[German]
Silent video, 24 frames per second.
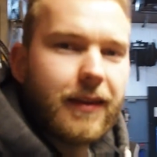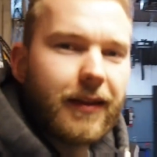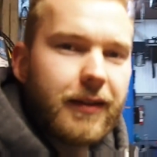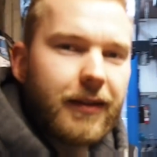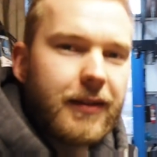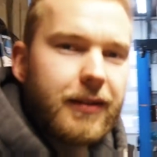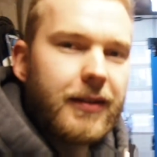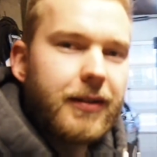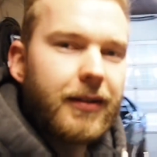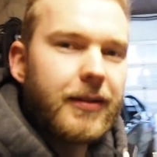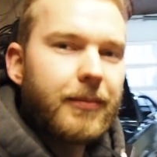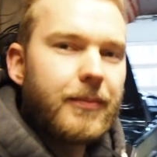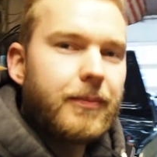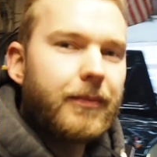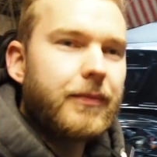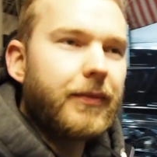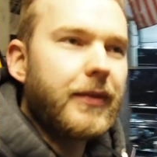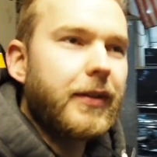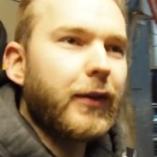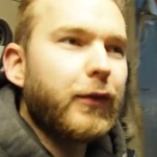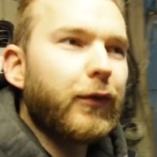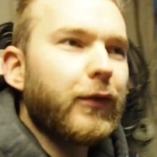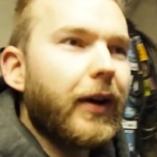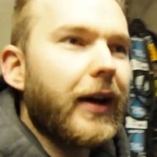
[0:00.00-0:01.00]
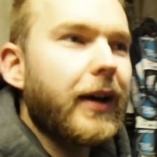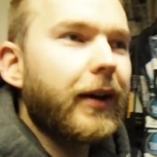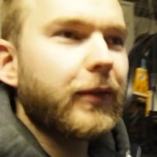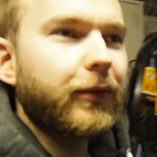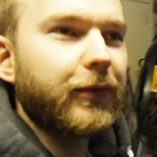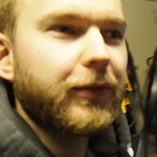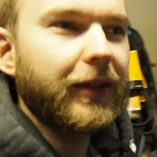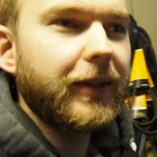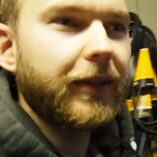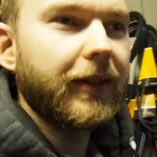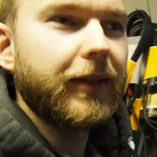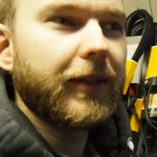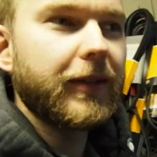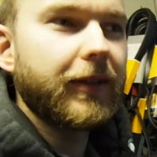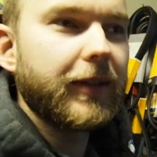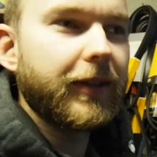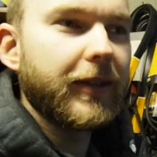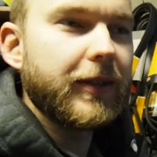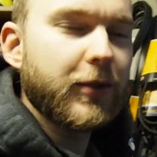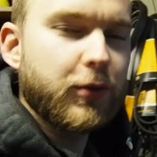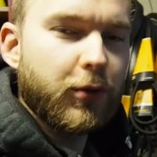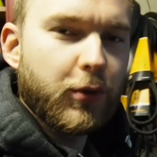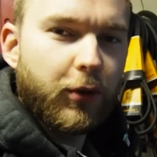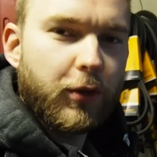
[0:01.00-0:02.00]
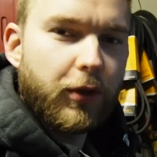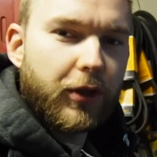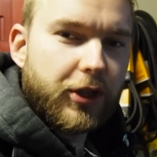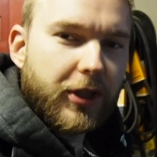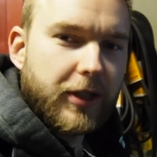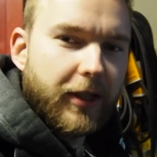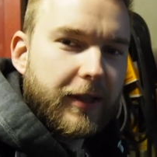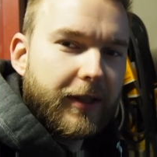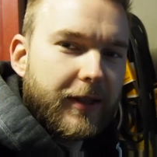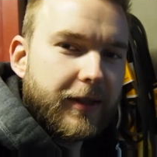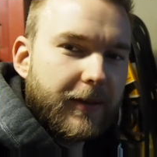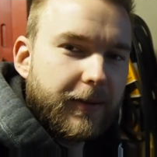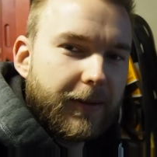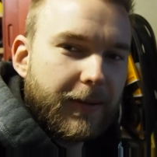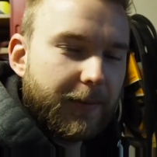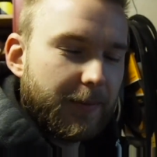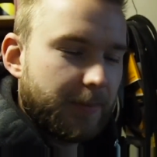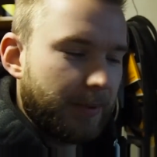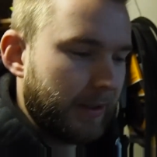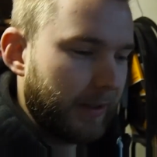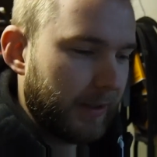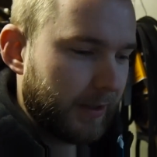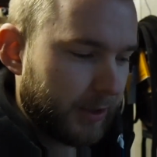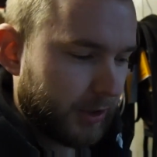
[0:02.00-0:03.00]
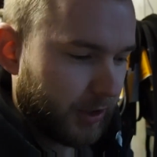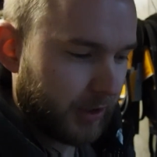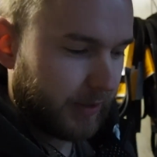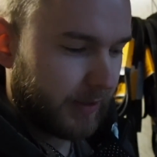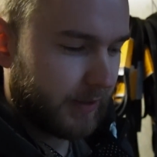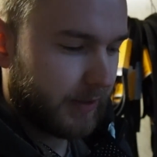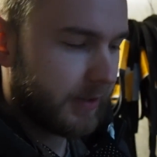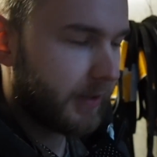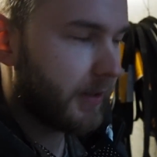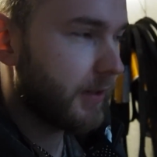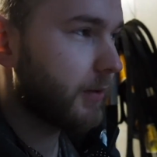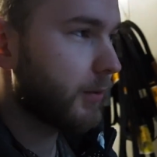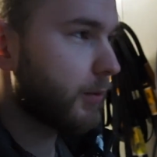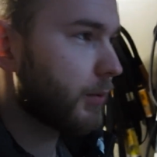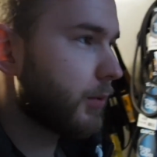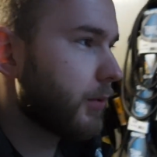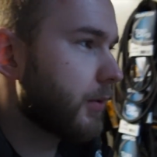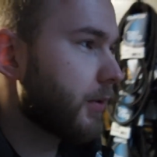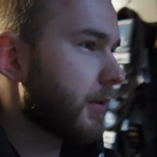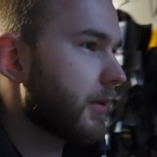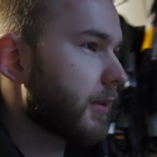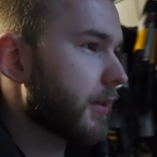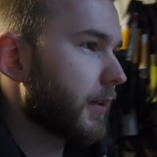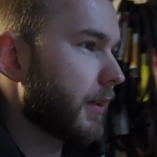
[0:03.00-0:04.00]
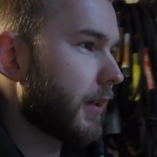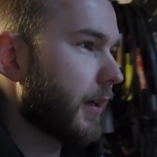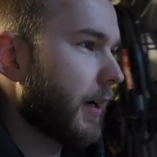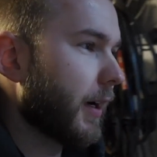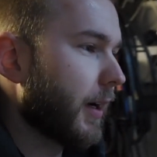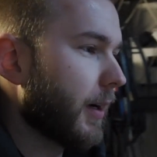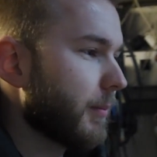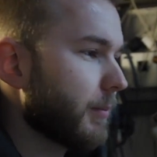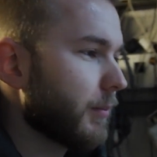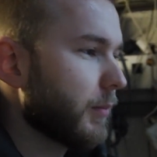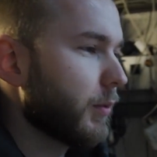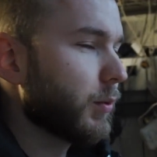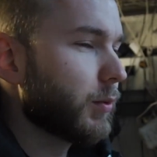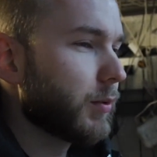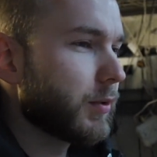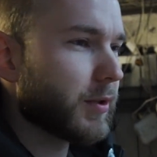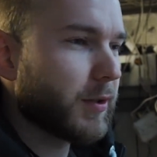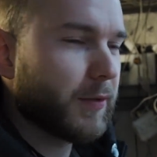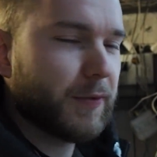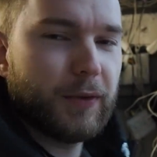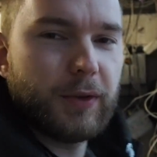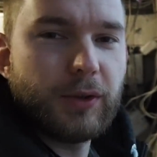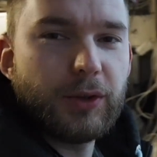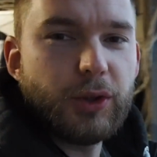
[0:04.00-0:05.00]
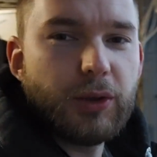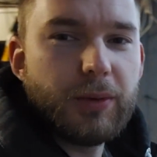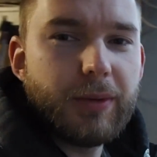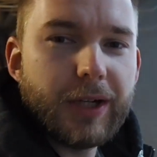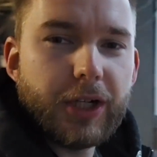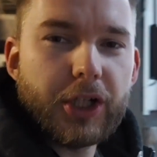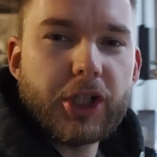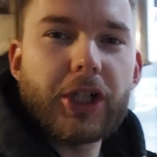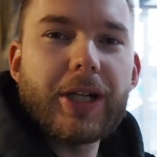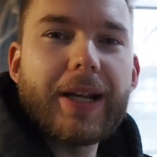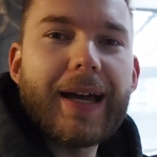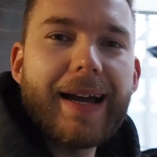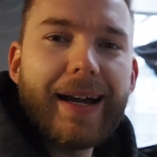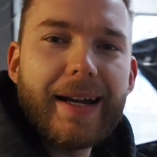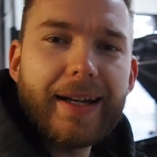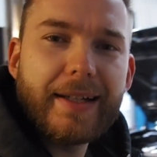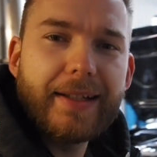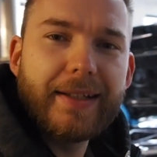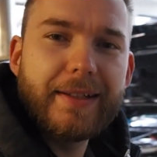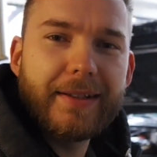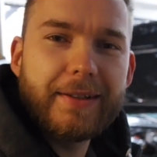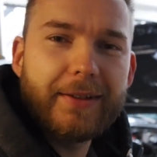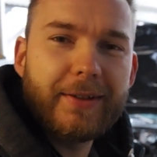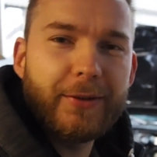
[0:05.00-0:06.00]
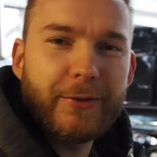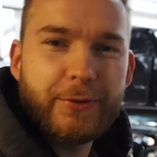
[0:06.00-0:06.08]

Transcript: ähm, waren wir in Süddeutschland bei La Shanti und haben uns völlig überschlagen,